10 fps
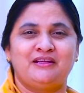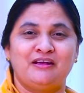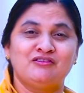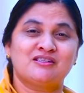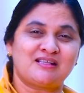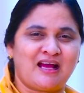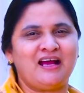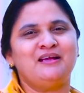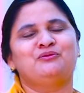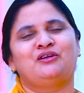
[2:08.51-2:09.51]
దేవుని
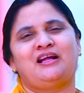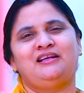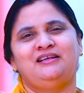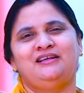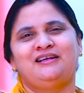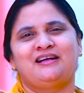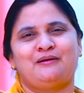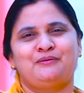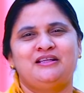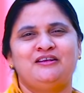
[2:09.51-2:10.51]
సహాయం ఉండాలి
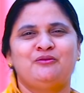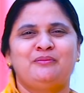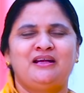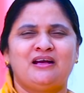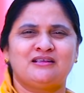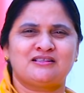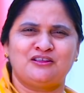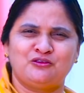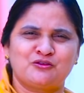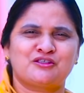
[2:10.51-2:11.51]
కాబట్టి దేవుని బిడ్డ
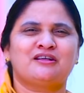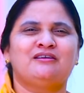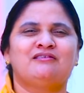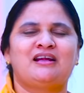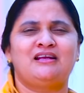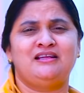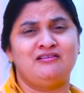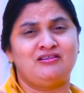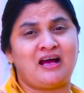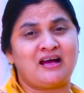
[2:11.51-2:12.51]
సంతోషంగా ఉండాలి
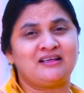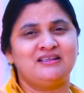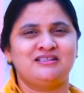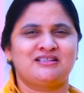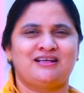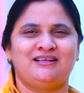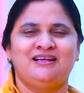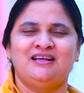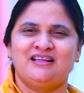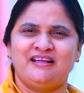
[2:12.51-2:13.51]
దేవుని ఆరాధించాలి
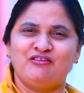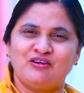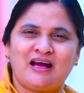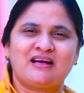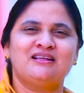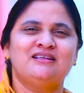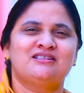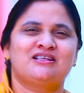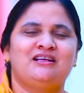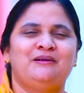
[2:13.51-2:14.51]
దేవుని
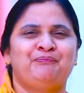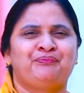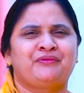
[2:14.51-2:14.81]
ఆనందించాలి